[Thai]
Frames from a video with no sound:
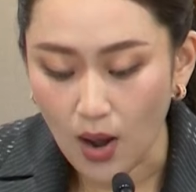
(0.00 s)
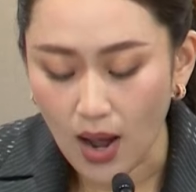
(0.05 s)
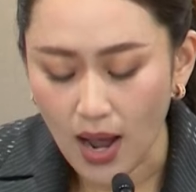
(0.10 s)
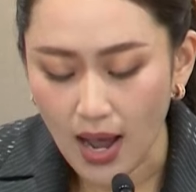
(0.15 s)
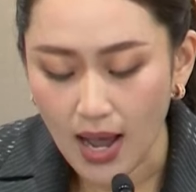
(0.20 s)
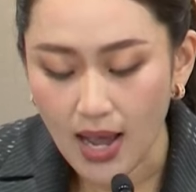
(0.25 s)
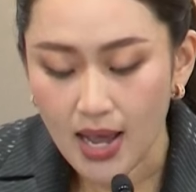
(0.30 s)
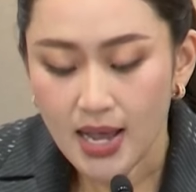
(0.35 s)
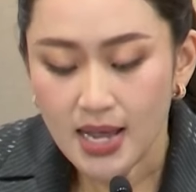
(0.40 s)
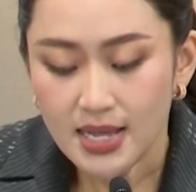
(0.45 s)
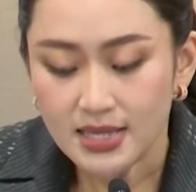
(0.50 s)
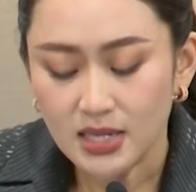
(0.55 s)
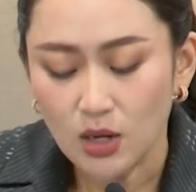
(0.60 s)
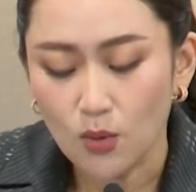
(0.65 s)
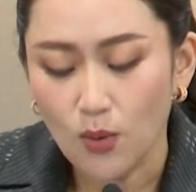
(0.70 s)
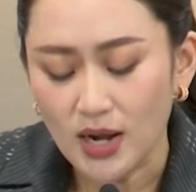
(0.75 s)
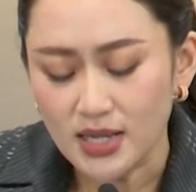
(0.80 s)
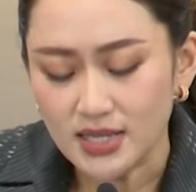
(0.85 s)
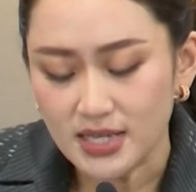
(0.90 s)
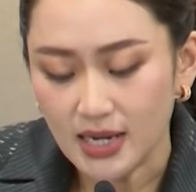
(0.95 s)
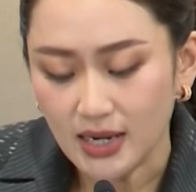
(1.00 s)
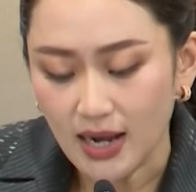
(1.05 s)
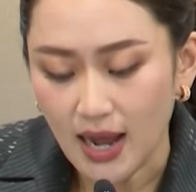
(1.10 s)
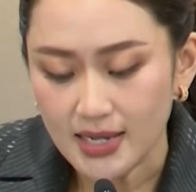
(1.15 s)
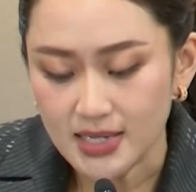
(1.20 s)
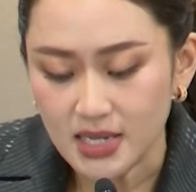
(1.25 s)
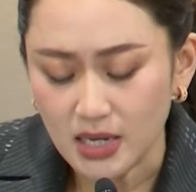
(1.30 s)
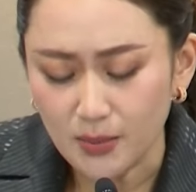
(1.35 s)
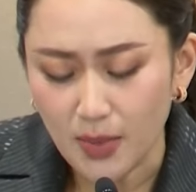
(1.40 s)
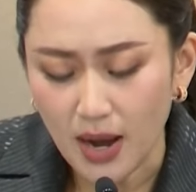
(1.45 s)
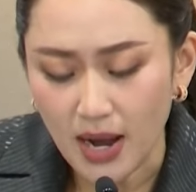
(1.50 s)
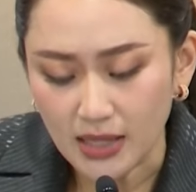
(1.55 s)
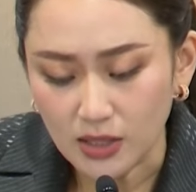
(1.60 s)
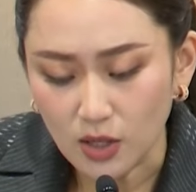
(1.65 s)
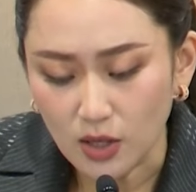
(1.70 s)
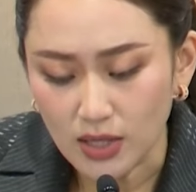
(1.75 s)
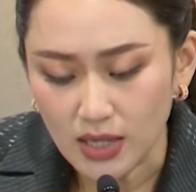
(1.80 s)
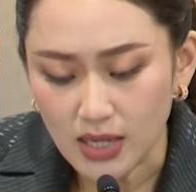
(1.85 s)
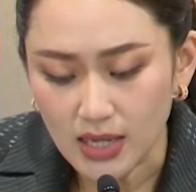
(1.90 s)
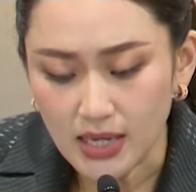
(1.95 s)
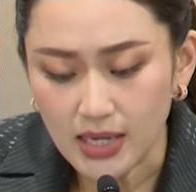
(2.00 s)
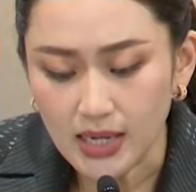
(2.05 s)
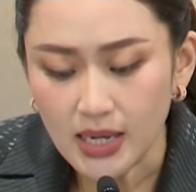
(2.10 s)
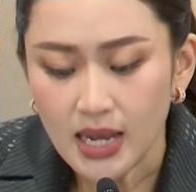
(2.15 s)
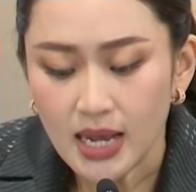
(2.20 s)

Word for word: ว่าจังหวัดเชียงรายเชียงใหม่ตอนนี้